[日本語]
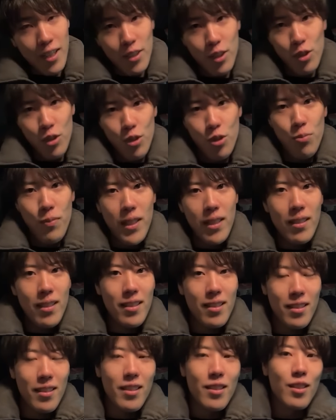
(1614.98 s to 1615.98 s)
80万ぐ
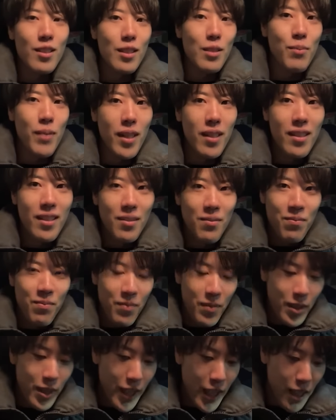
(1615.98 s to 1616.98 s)
らいしかないっす、今。
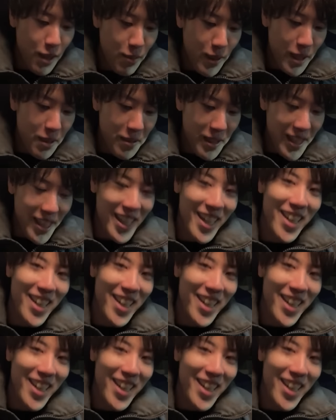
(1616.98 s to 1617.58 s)
競馬で負け